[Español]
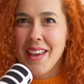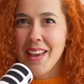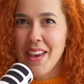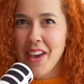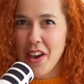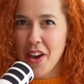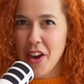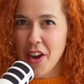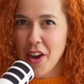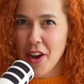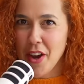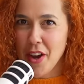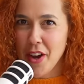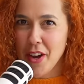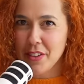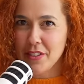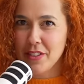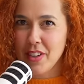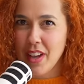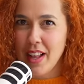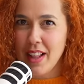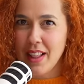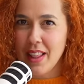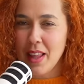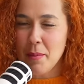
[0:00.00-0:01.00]
¿Qué
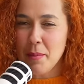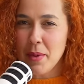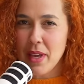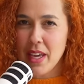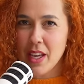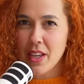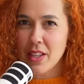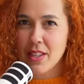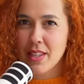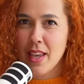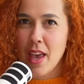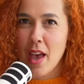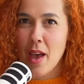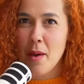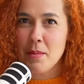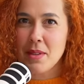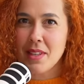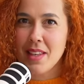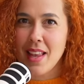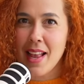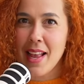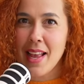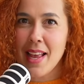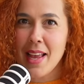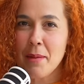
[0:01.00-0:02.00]
tal amigos?
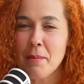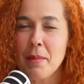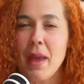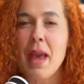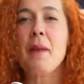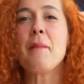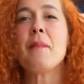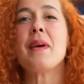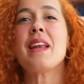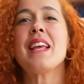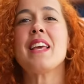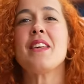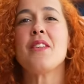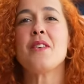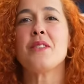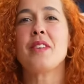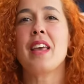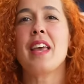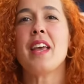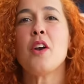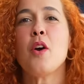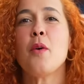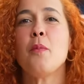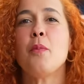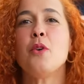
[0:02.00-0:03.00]
Bienvenidos
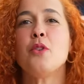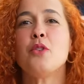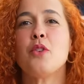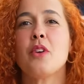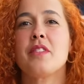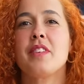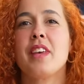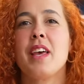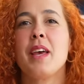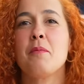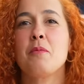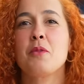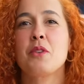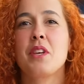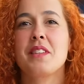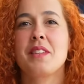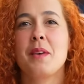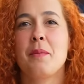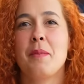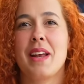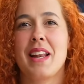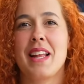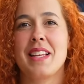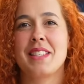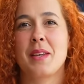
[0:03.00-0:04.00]
a Ingo.es
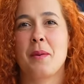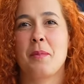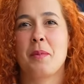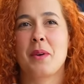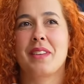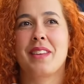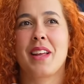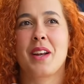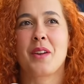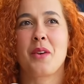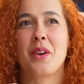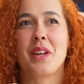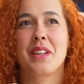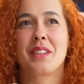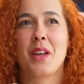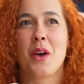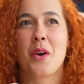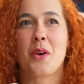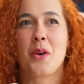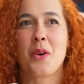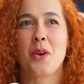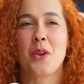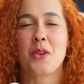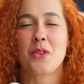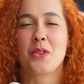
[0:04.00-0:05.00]
Muchísimas gracias por estar conectados
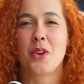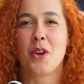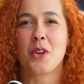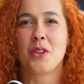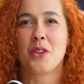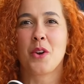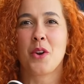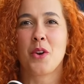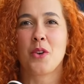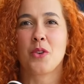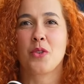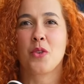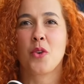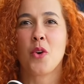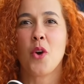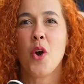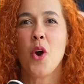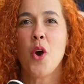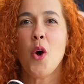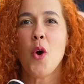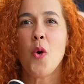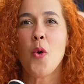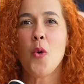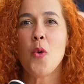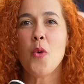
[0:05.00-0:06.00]
con nosotros.
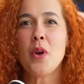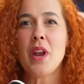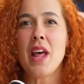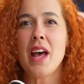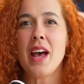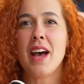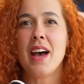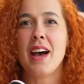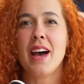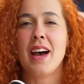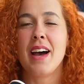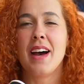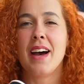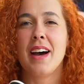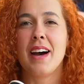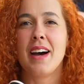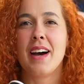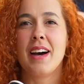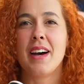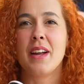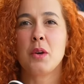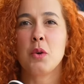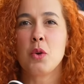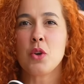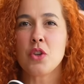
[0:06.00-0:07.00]

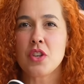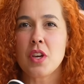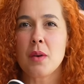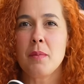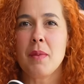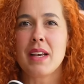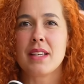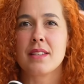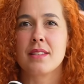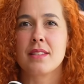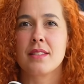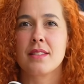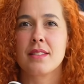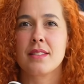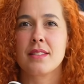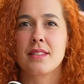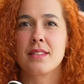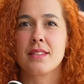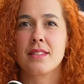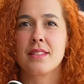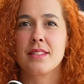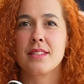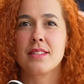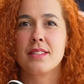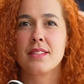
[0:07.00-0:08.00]
Una noche más.
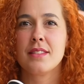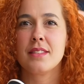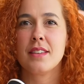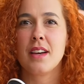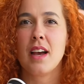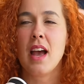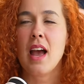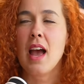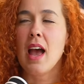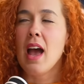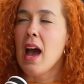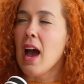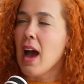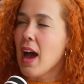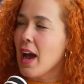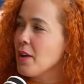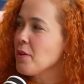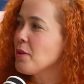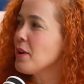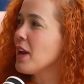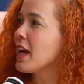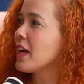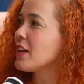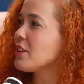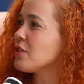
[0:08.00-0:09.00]
Hay
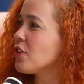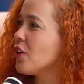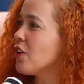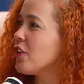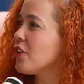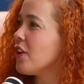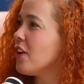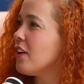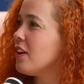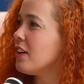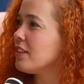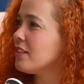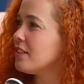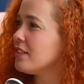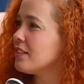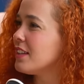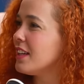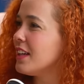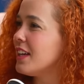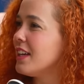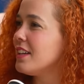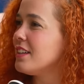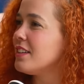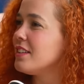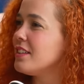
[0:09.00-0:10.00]
una canción, ¿no?
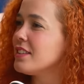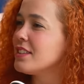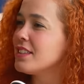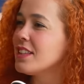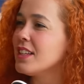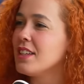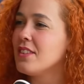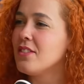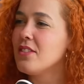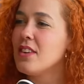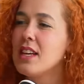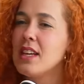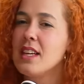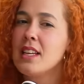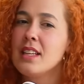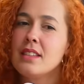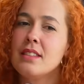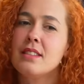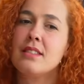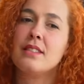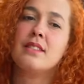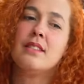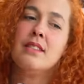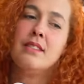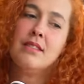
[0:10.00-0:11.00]
Una noche
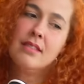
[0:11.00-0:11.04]
más